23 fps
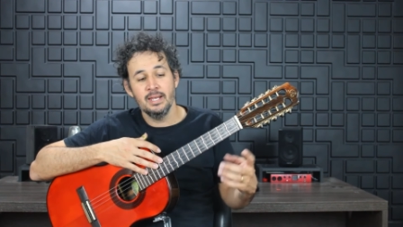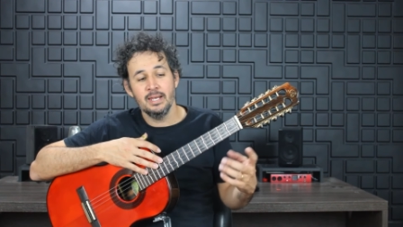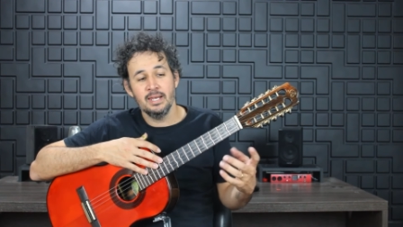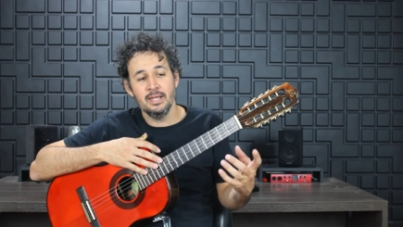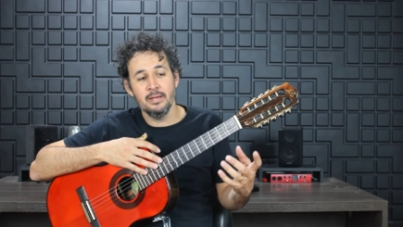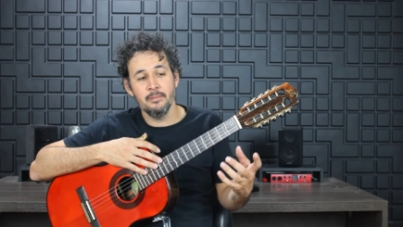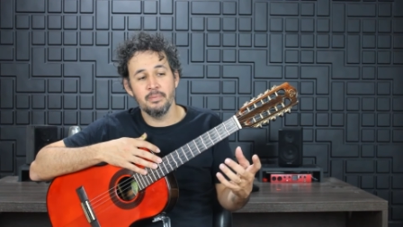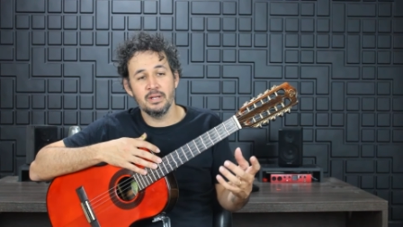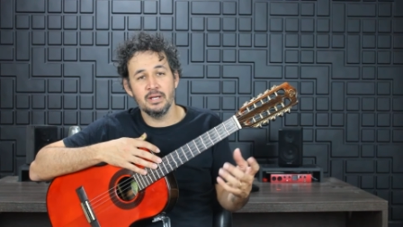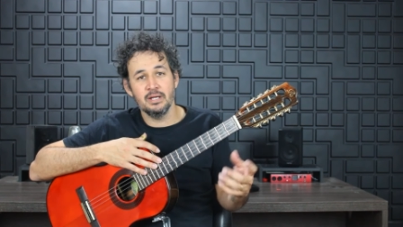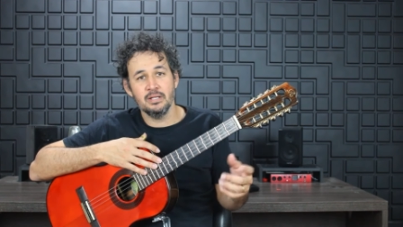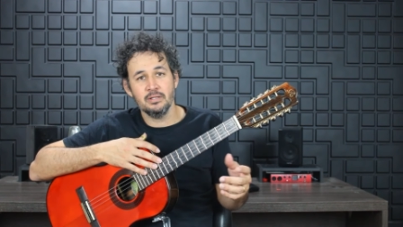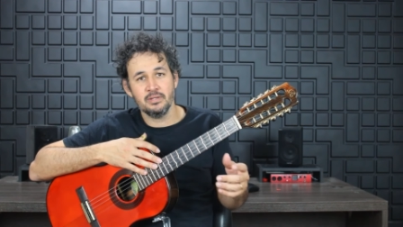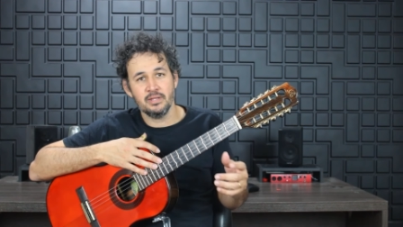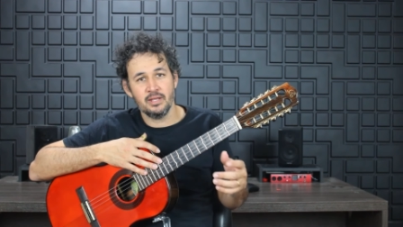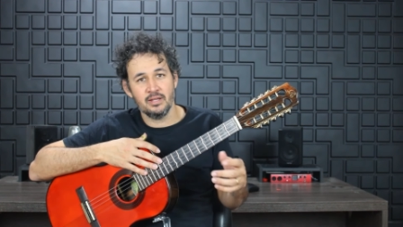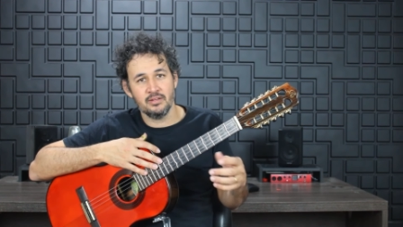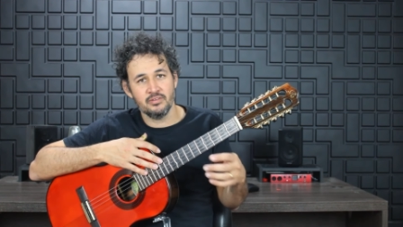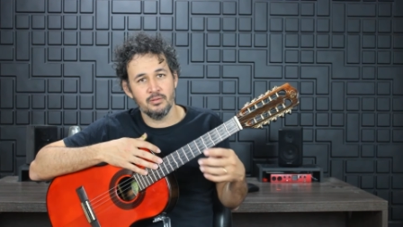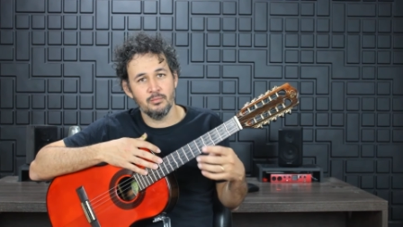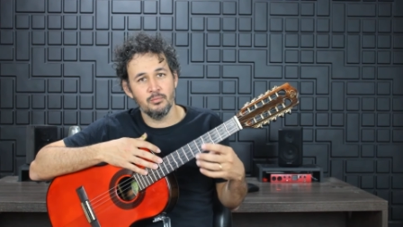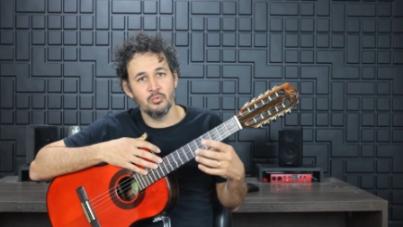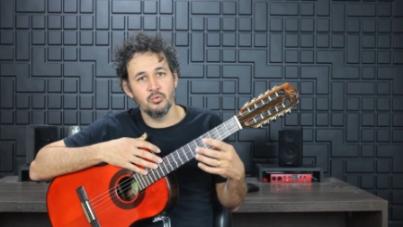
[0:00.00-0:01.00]
Lembrando que
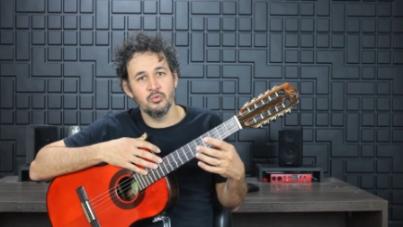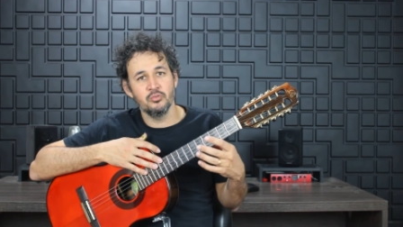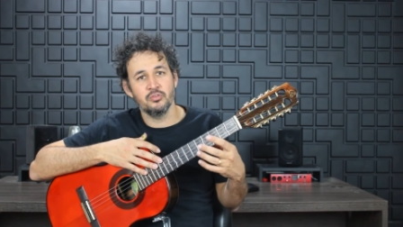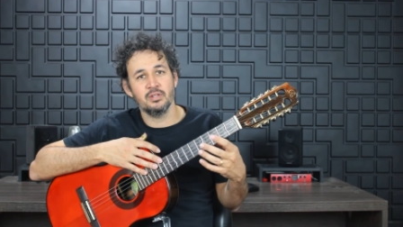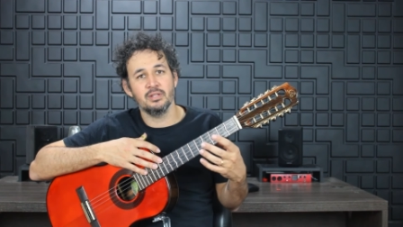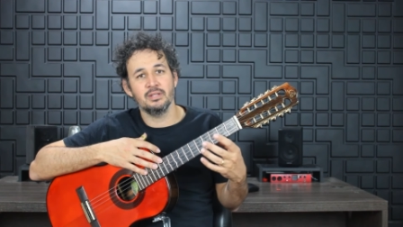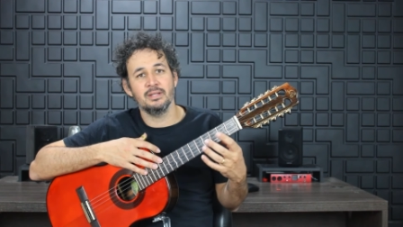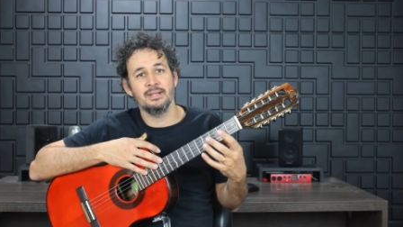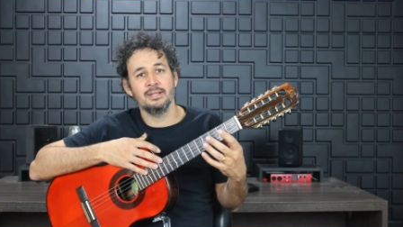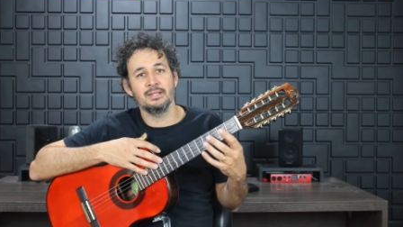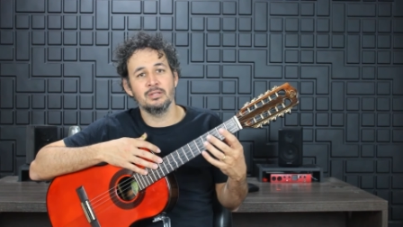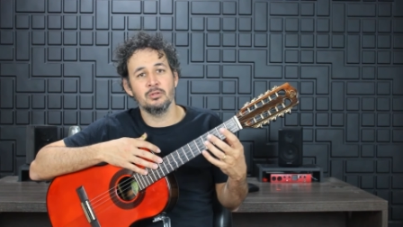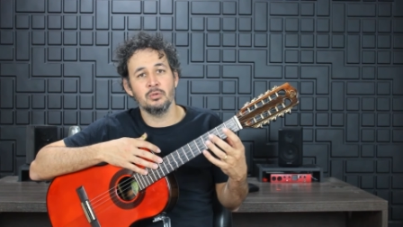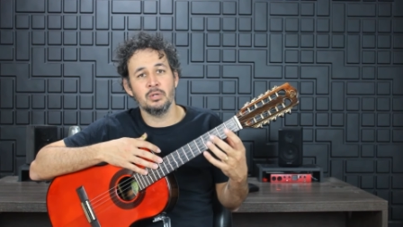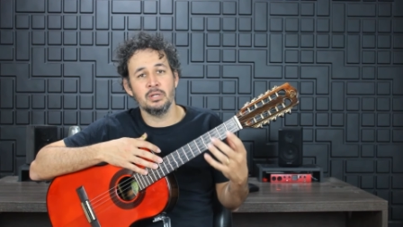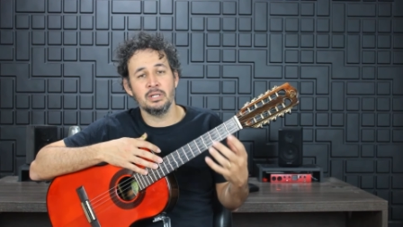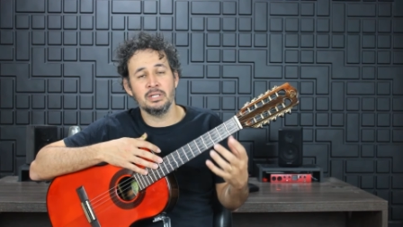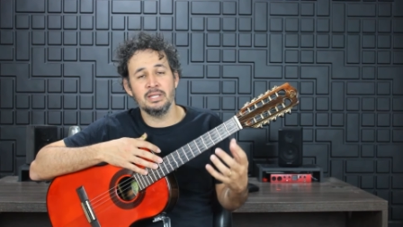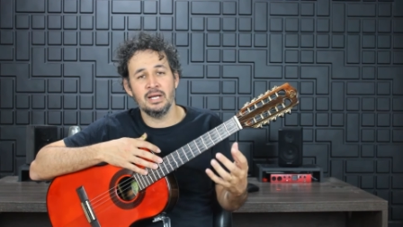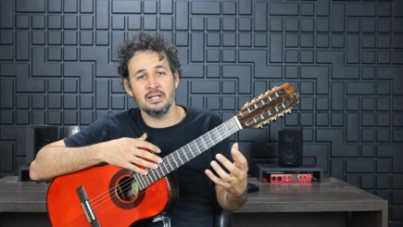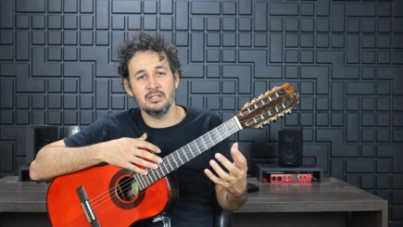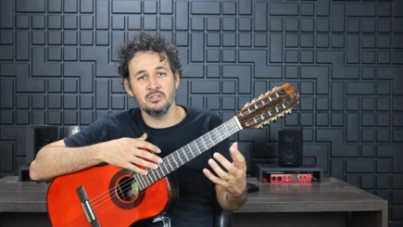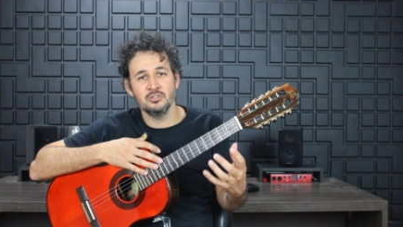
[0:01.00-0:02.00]
essa música está na
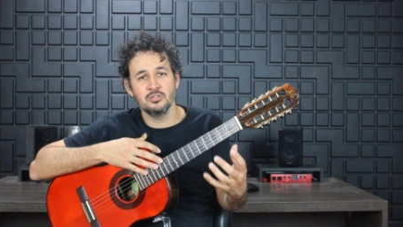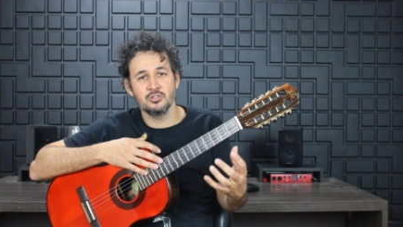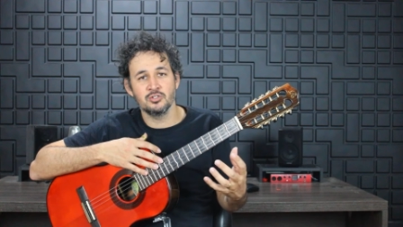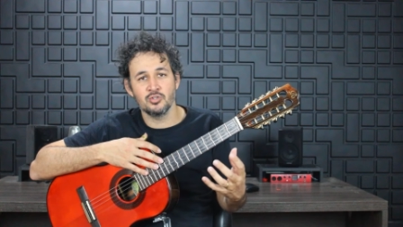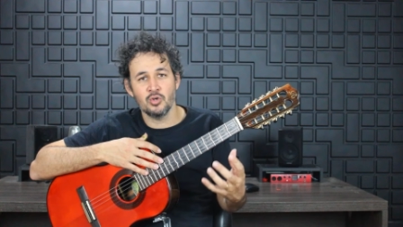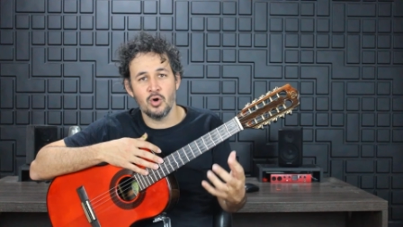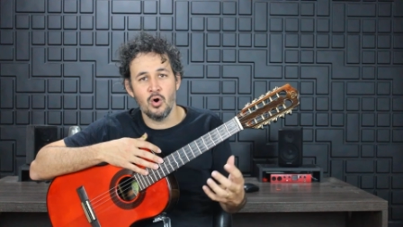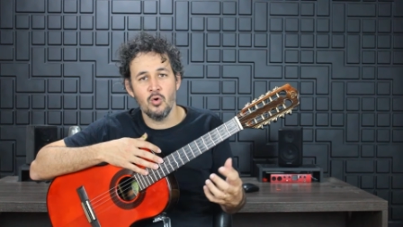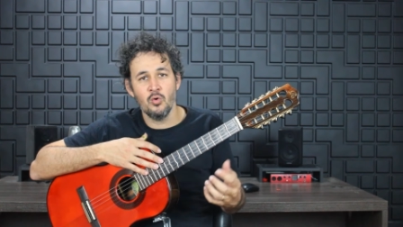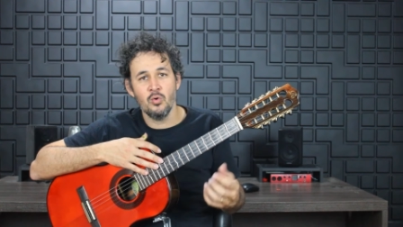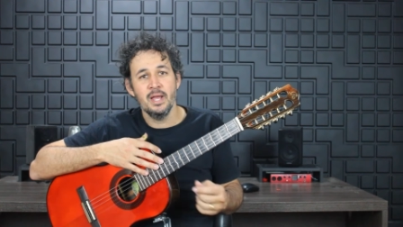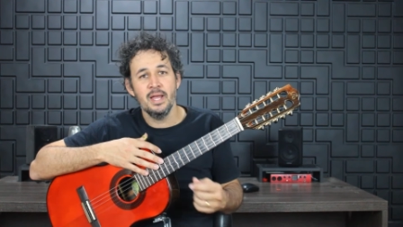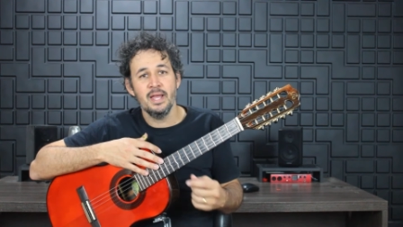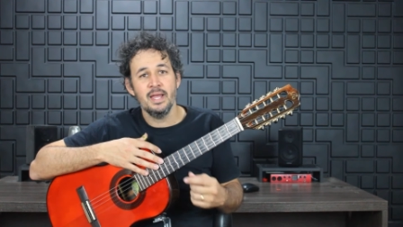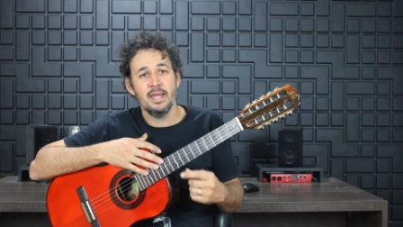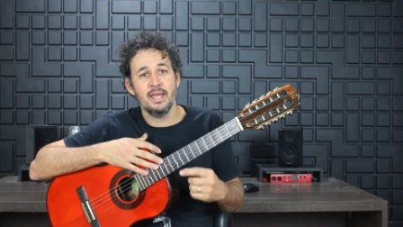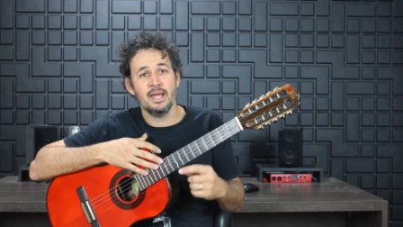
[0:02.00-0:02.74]
tonalidade de sol,